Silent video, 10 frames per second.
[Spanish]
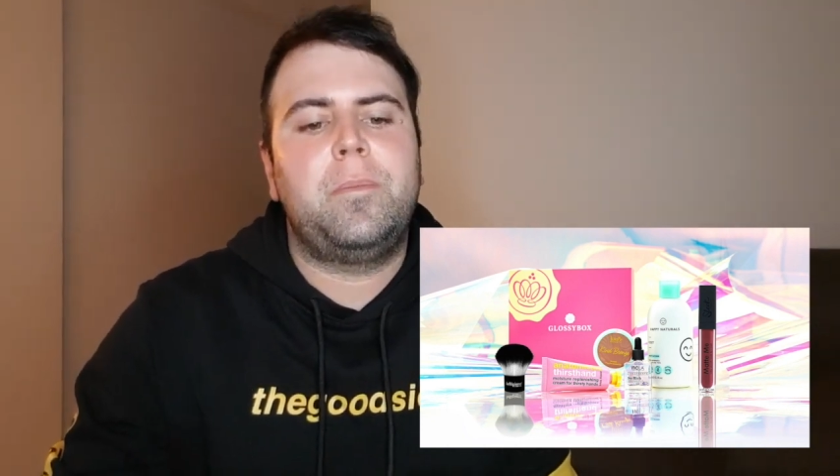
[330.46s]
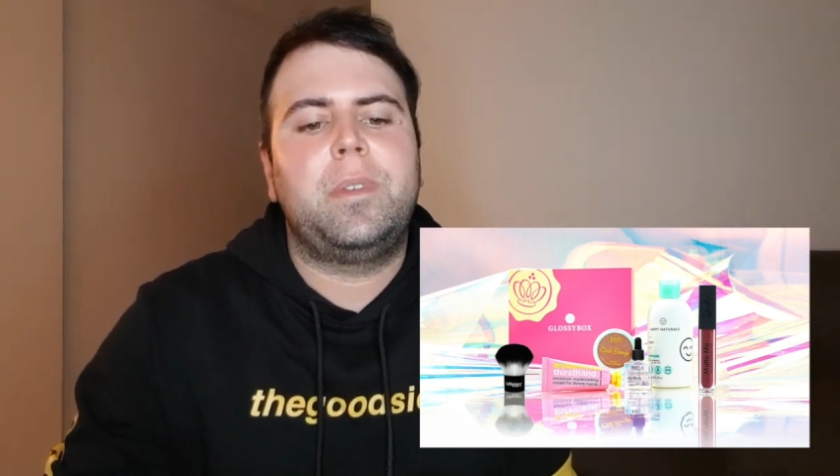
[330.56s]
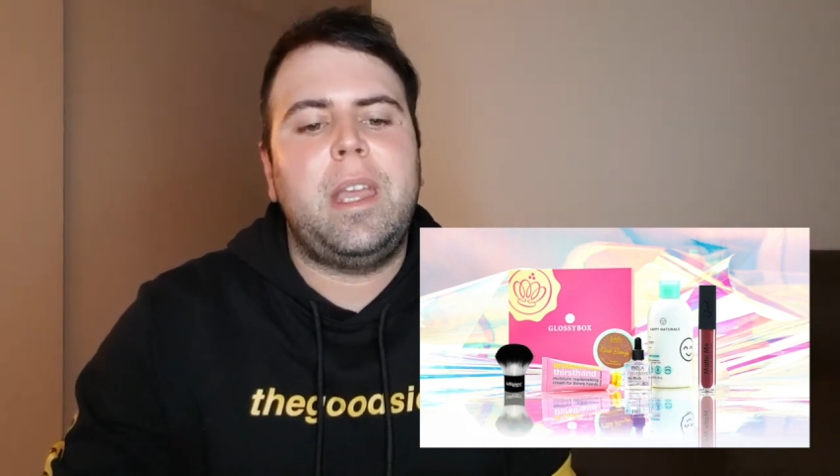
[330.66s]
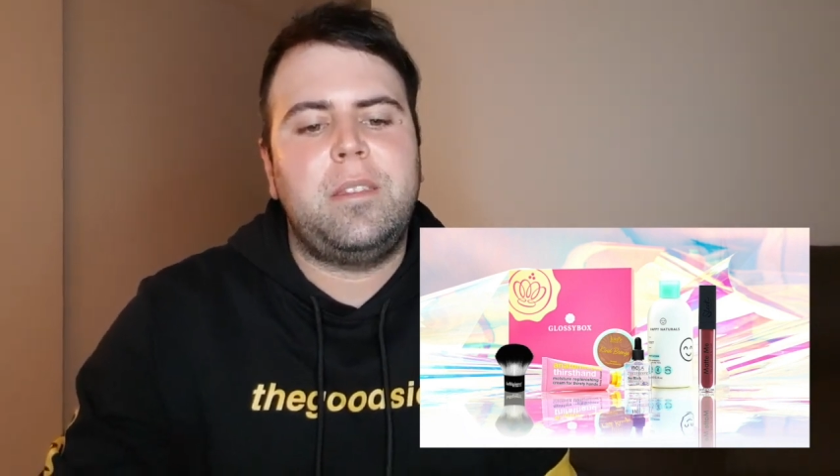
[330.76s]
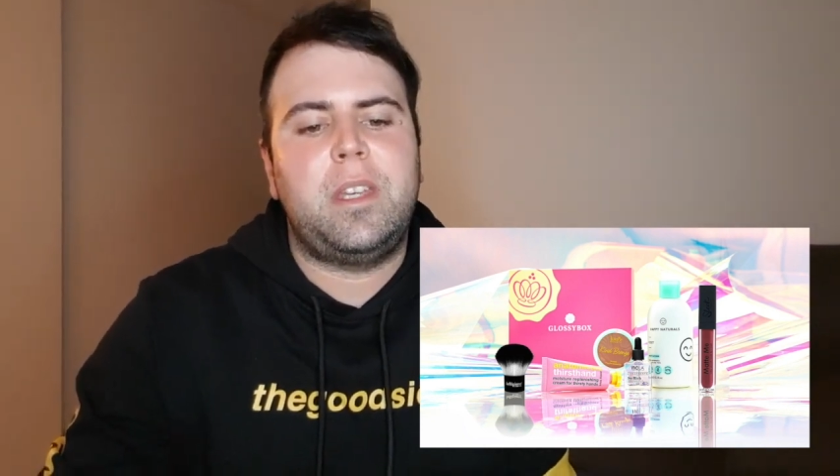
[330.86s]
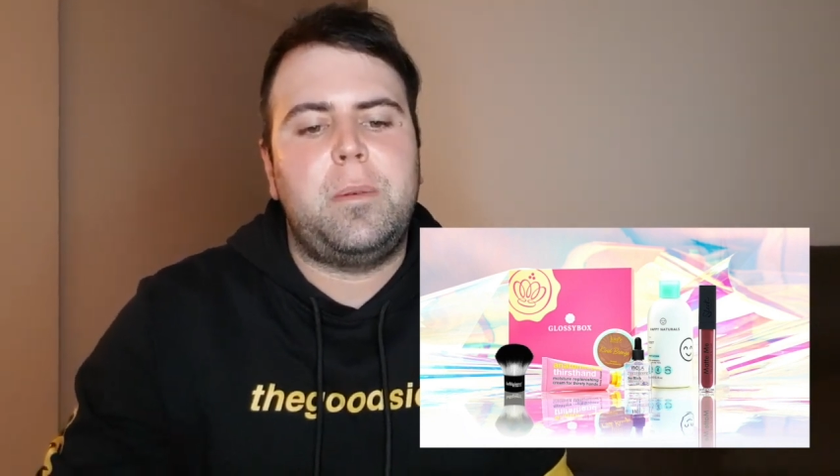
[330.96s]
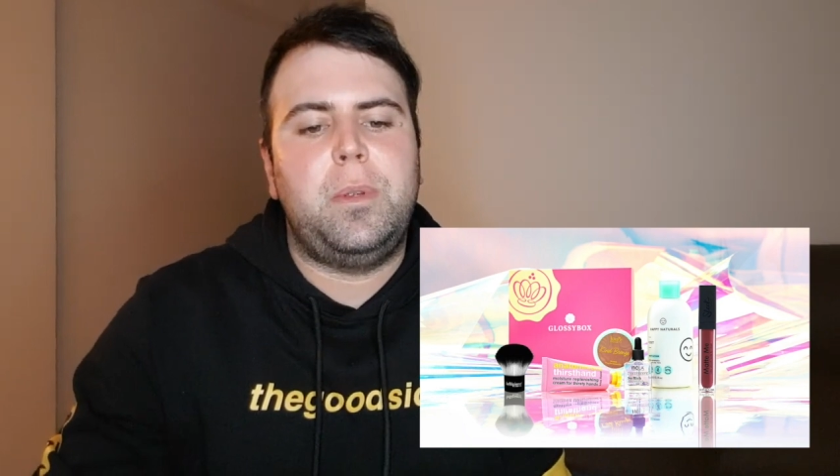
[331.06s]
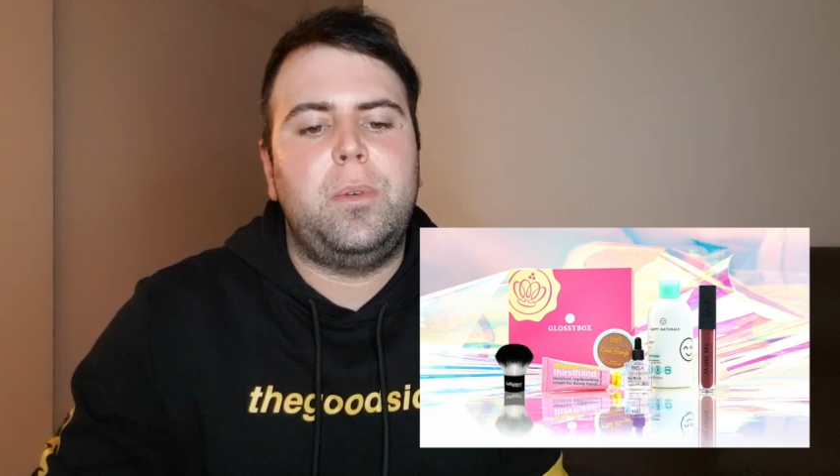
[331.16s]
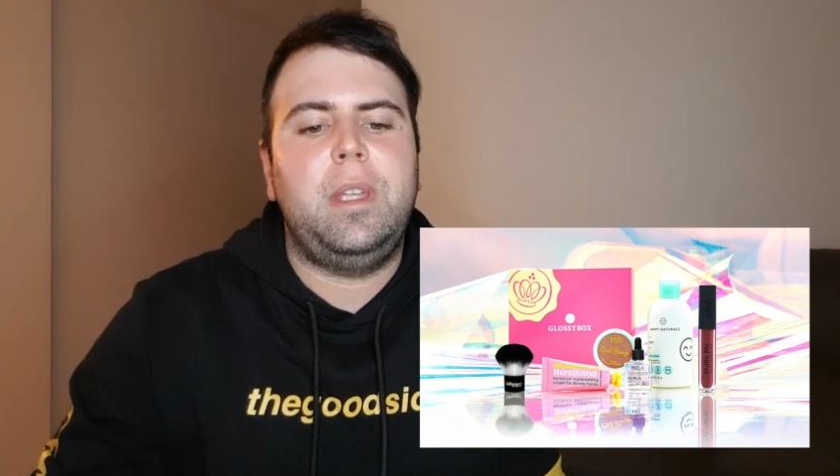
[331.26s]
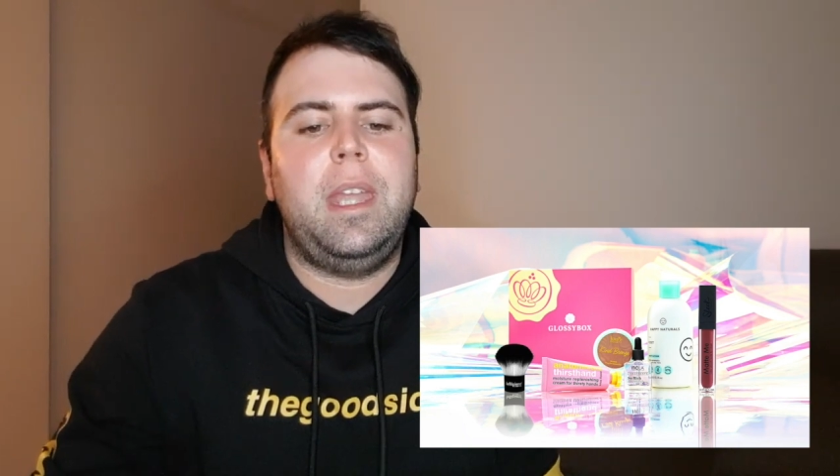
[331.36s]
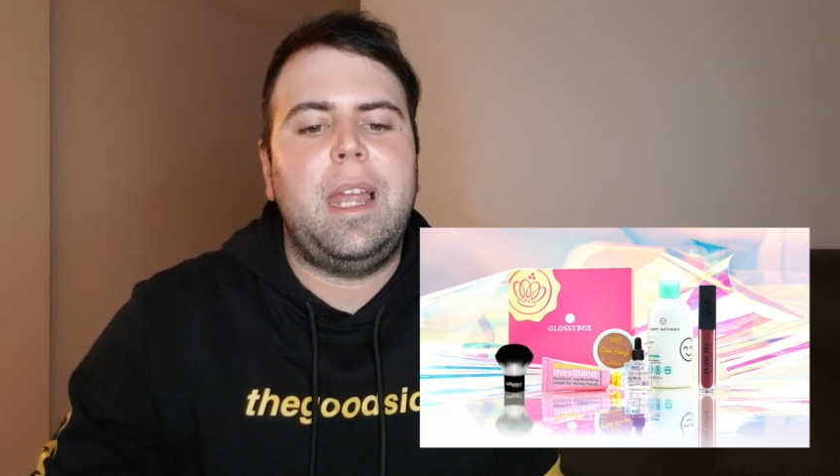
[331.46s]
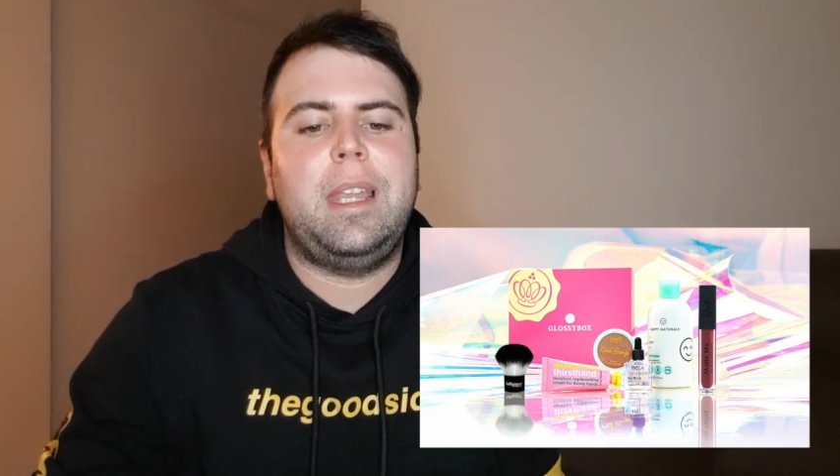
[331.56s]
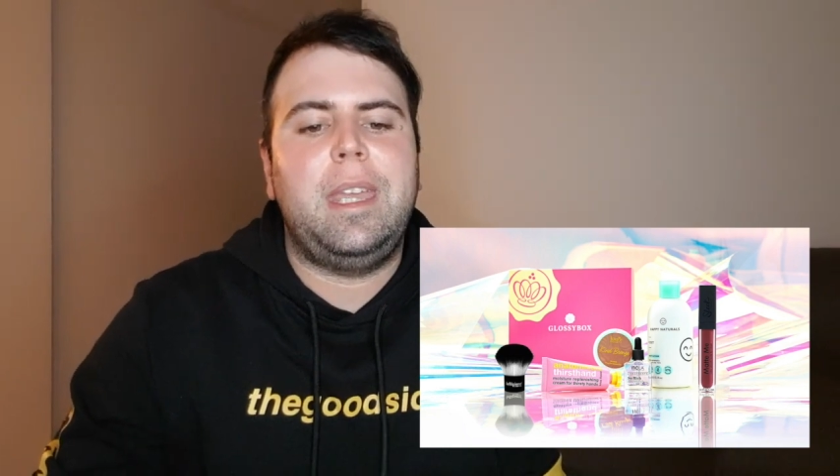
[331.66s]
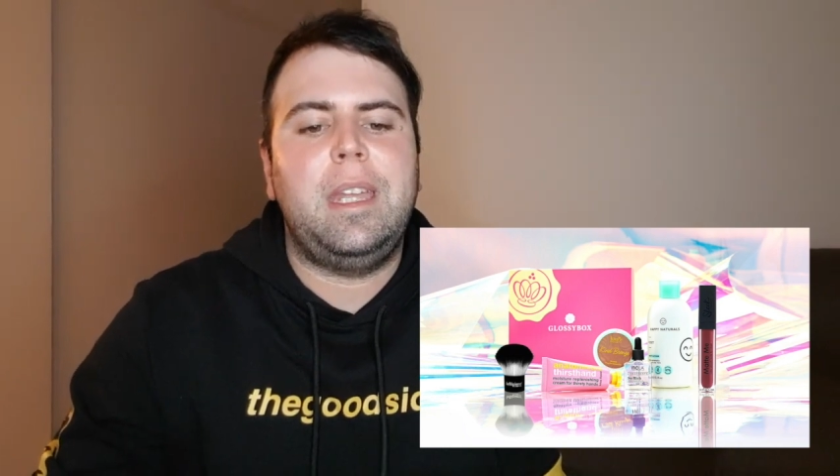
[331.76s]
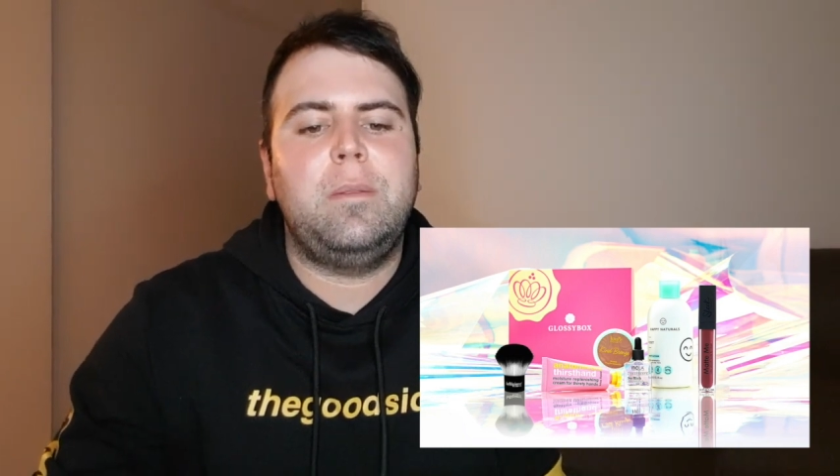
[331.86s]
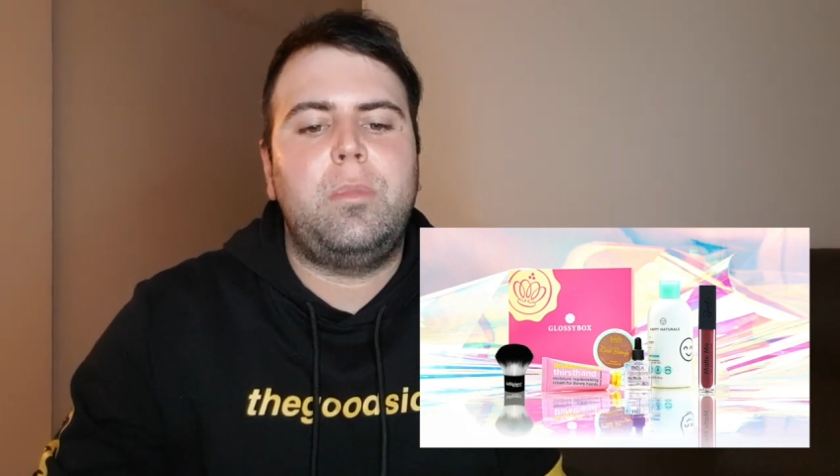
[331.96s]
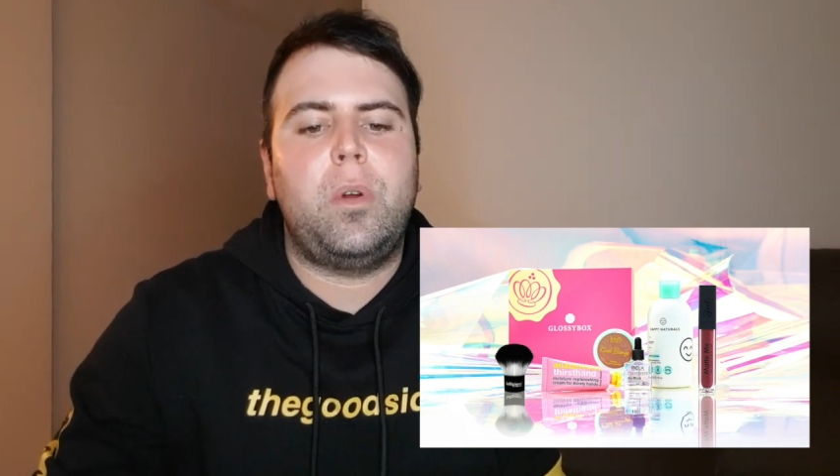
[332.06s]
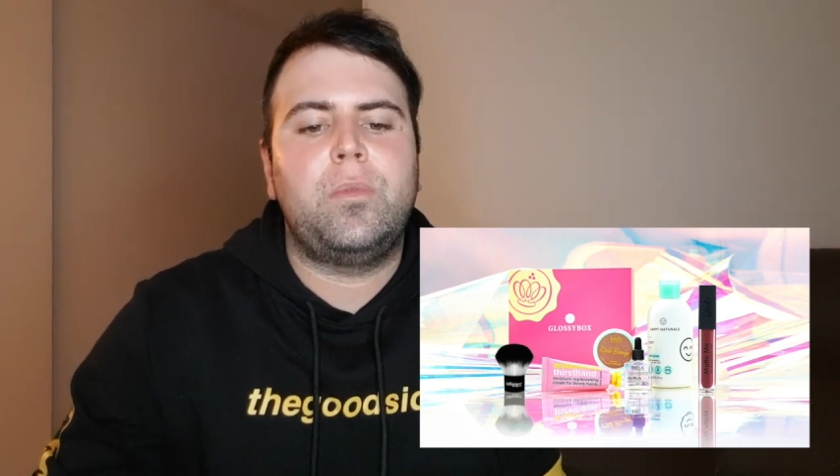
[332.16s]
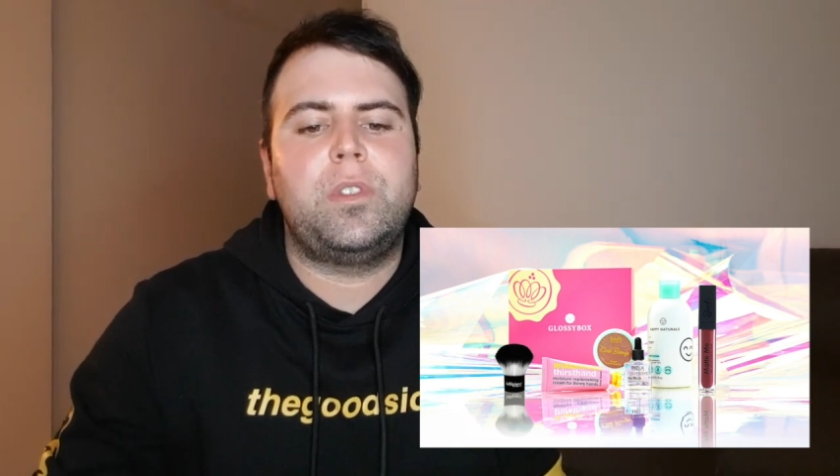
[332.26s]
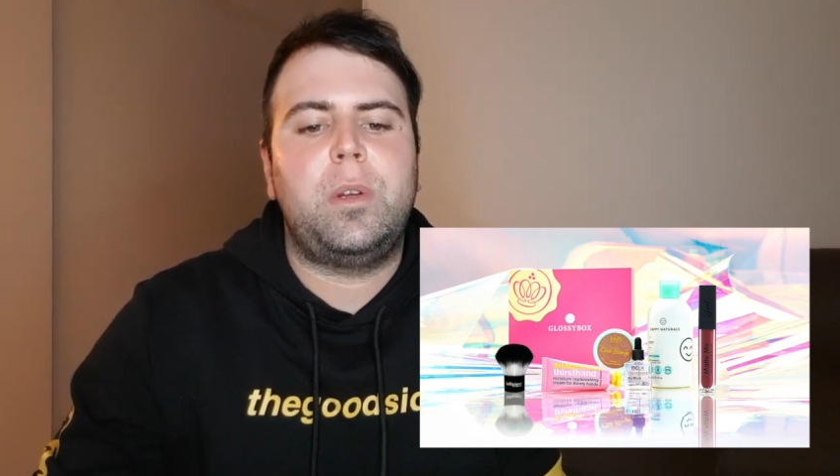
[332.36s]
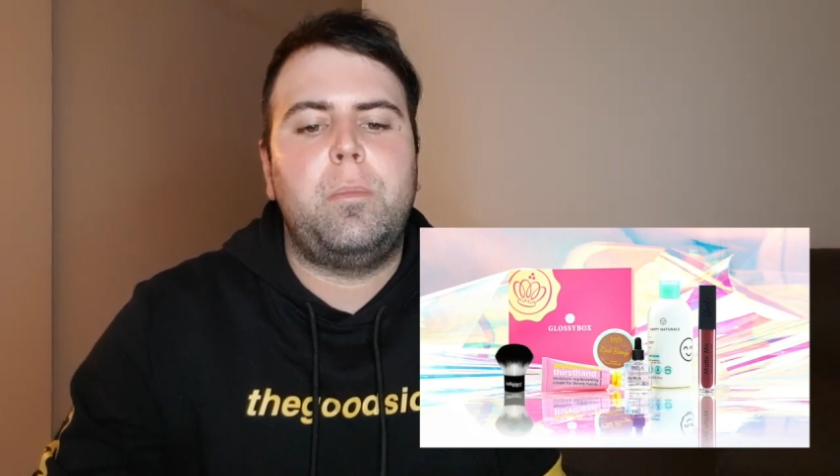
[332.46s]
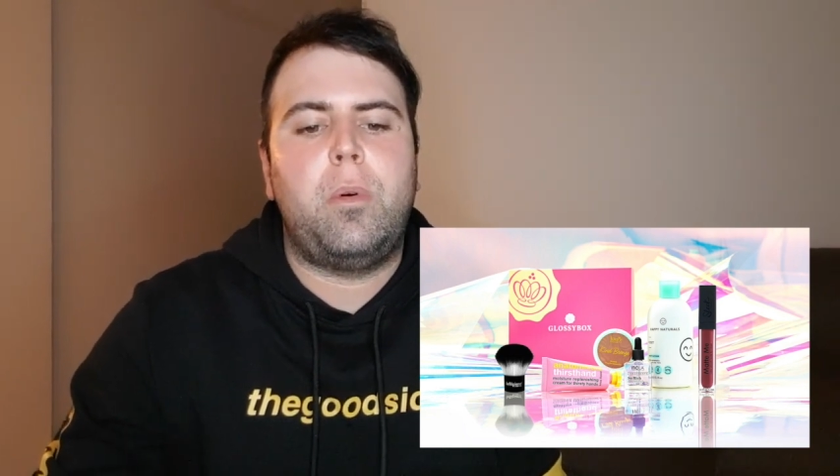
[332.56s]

Kender Beauty, el King Bronzer